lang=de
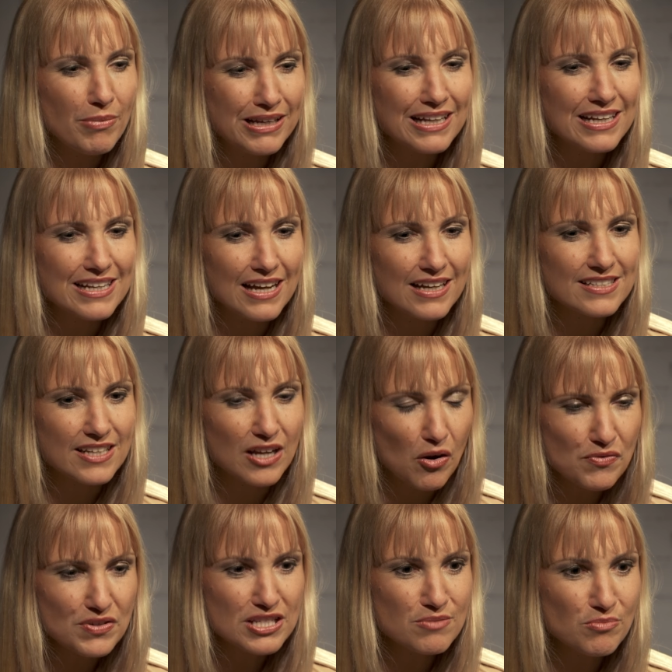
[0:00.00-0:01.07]
meiner Nase
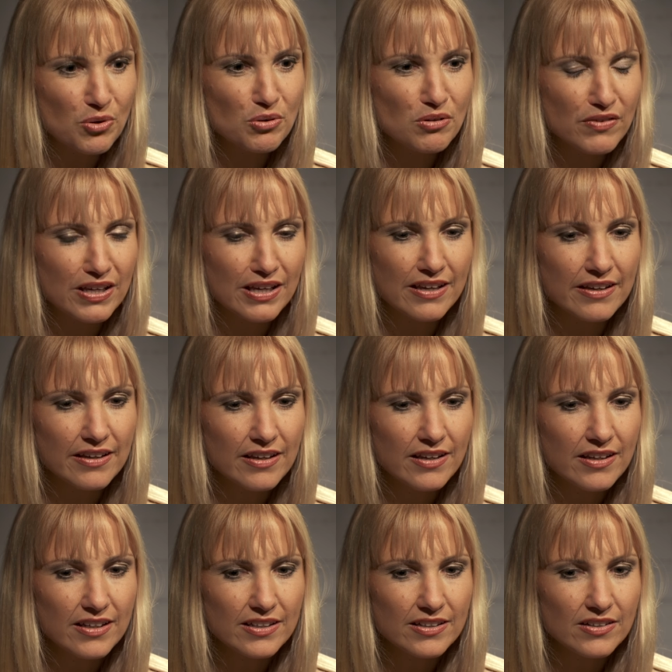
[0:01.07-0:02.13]
auf diesem Rückweg.
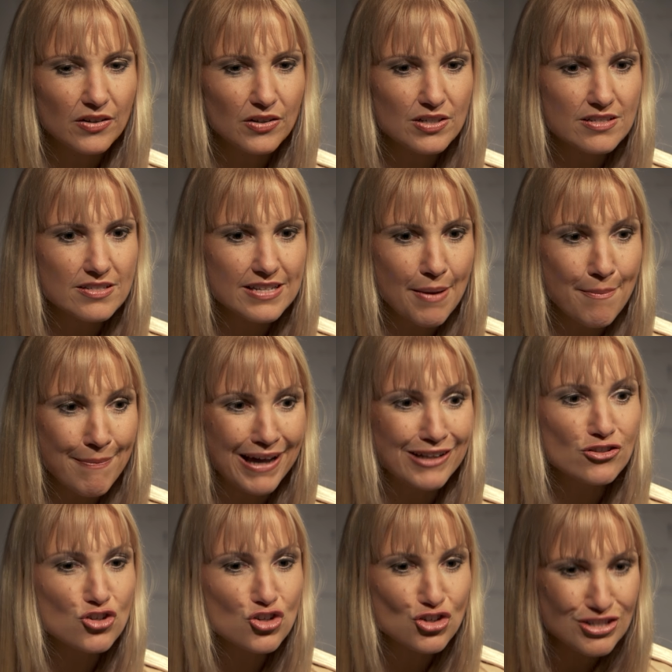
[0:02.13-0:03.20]
Und der
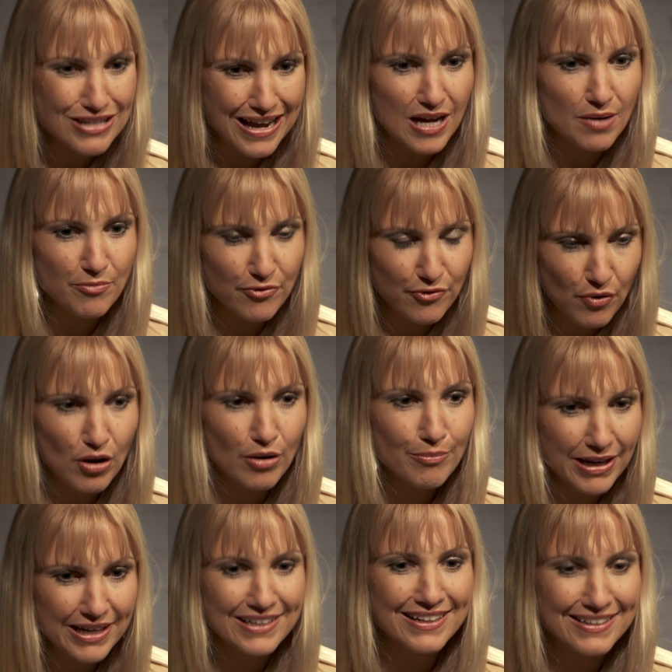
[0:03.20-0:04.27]
Mann starb vor
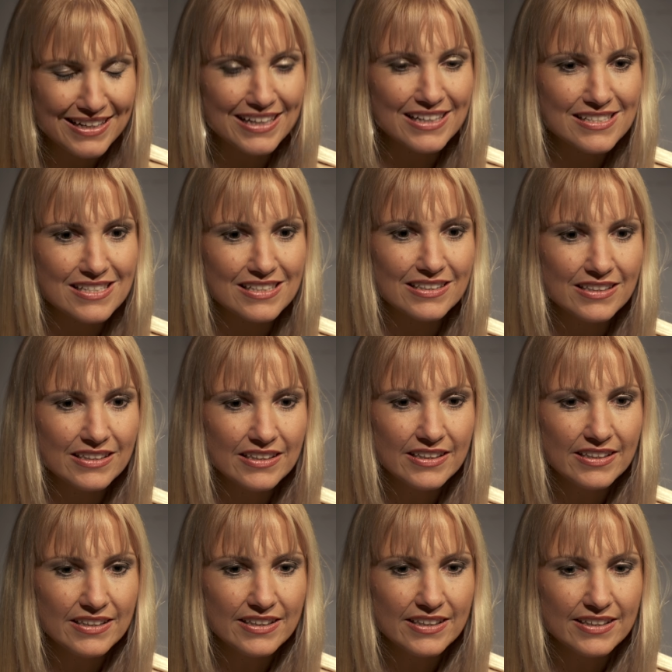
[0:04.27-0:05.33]
meiner Nase.
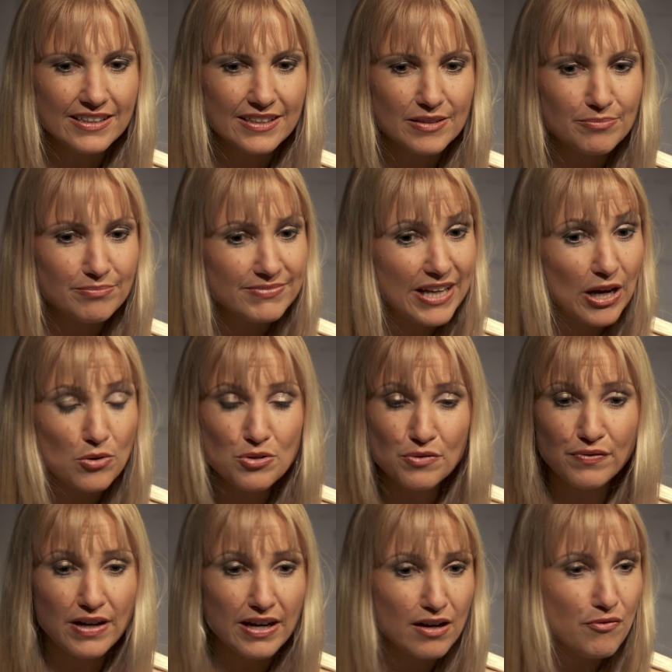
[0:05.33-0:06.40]
Ähm, der
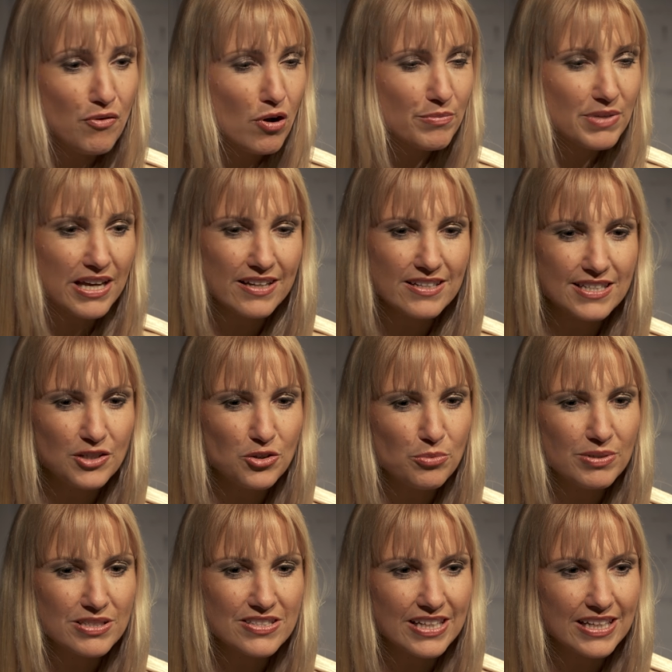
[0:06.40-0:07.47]
Autofahrer vor mir hat ihn
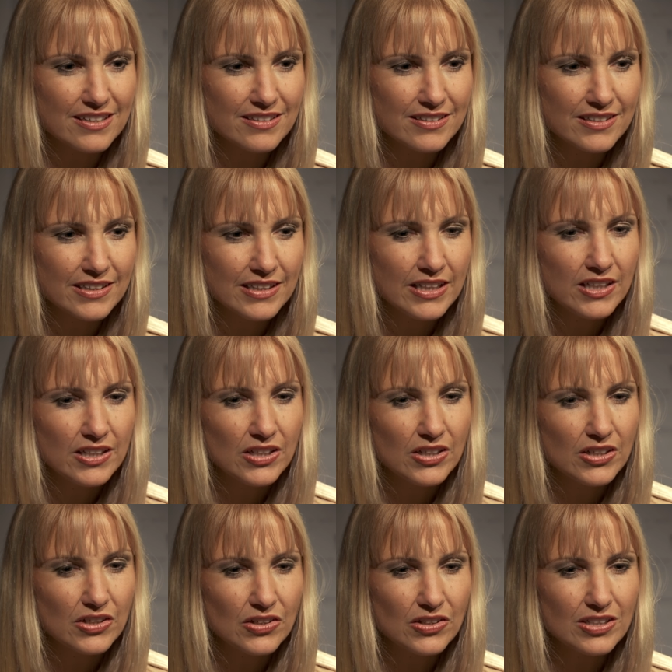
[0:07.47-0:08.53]
übersehen.
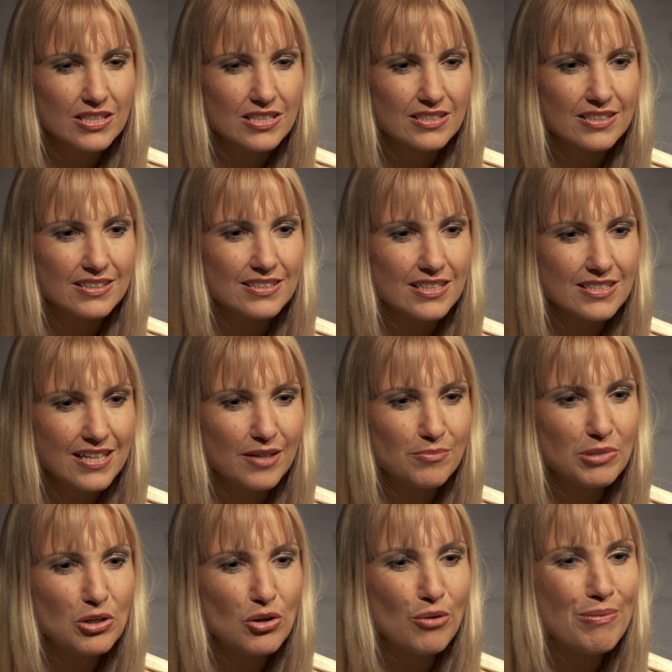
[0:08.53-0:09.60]
Und das hat
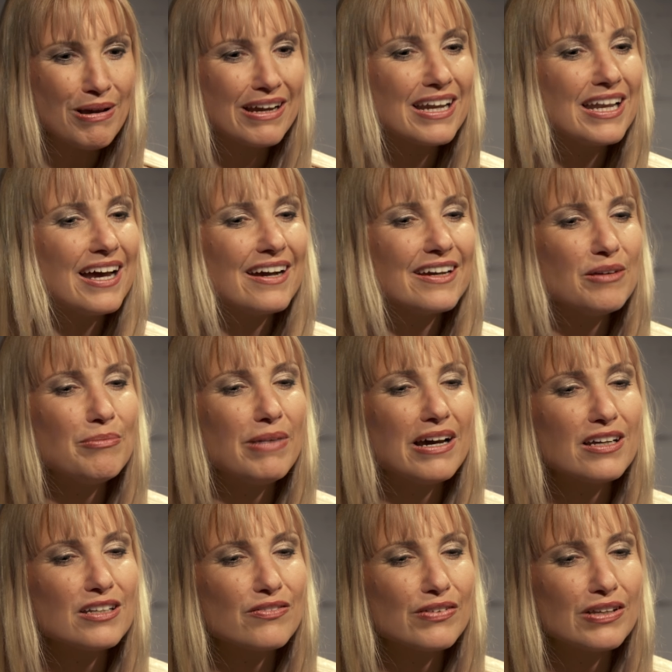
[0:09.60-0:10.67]
mir nochmal klar
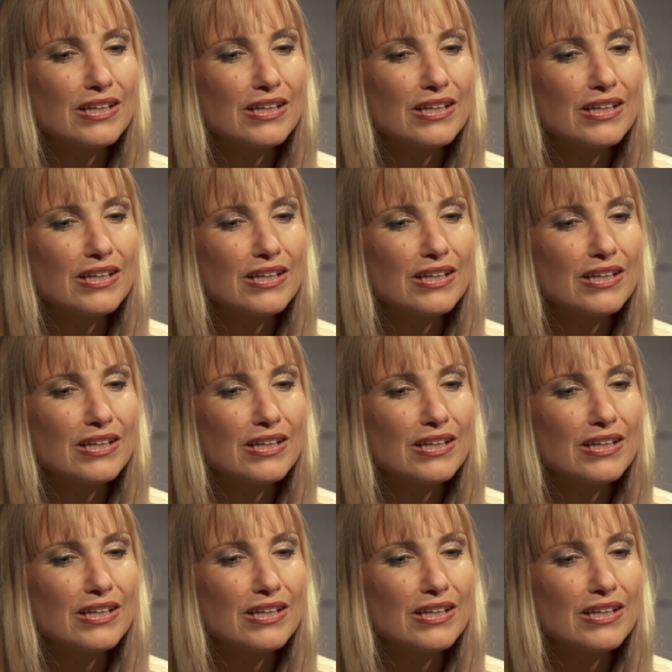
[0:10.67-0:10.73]
gemacht,